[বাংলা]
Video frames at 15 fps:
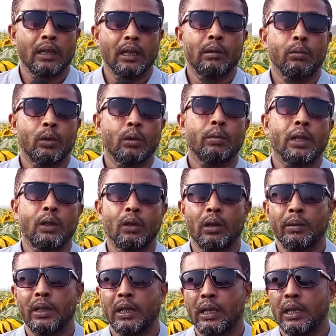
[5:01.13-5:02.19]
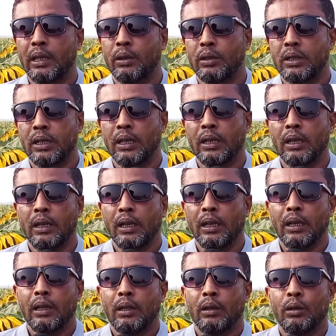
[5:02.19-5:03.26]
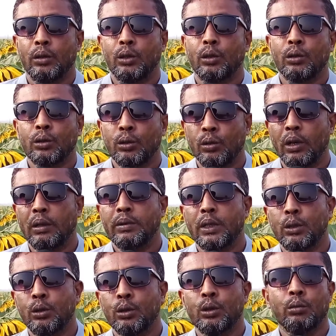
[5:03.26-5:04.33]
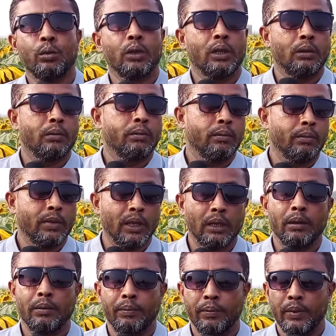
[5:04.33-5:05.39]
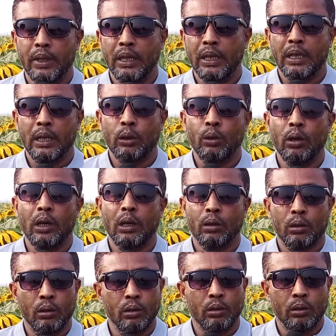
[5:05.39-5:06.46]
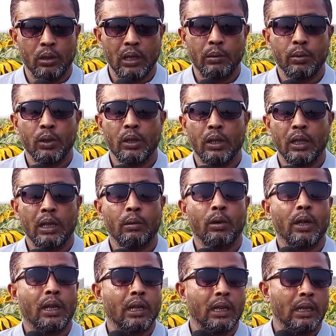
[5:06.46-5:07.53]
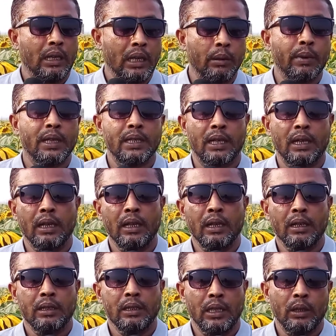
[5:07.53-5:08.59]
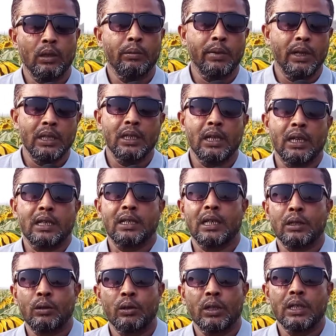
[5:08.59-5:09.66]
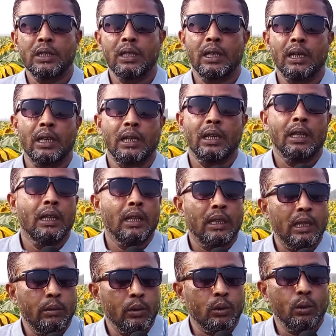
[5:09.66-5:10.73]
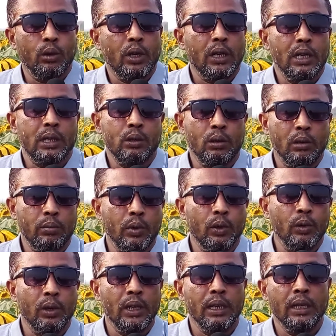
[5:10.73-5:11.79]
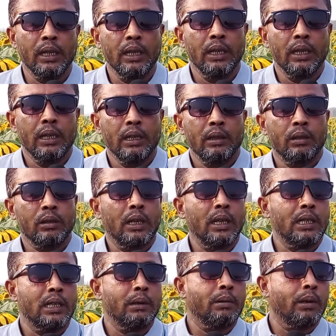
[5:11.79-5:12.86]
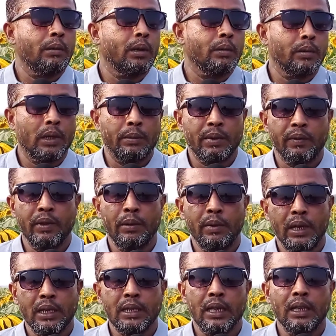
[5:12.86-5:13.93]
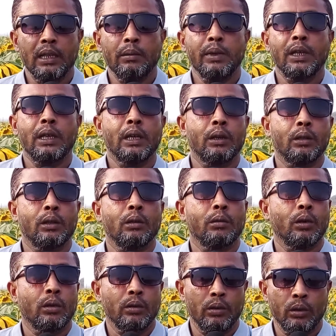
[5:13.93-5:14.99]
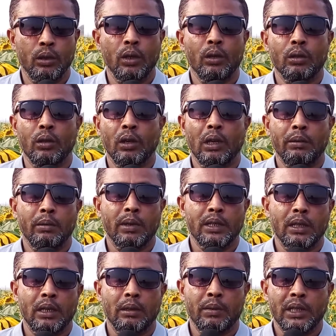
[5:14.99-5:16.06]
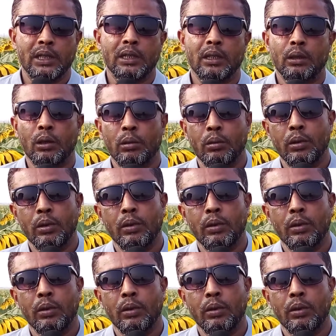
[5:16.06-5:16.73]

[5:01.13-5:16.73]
এরপরে বাধ্য হয়ে আমাদের খেতে হচ্ছে যখন শুনলাম যে সূর্যমুখীর ইয়েটা তৈলটা অত্যন্ত নিরাপদ এবং এখানে নির্ভেজাল যেহেতু আমি নিজে এটা চাষ করতেছি এখানে তেমন কোনো কীটনাশকের প্রয়োগ নেই তো সেই হিসেবে ভাবলাম আমার ফ্যামিলির চাহিদা আমি এটি হয়তো অতিরিক্ত হইলে আমি বাজারে বাজারজাত করবো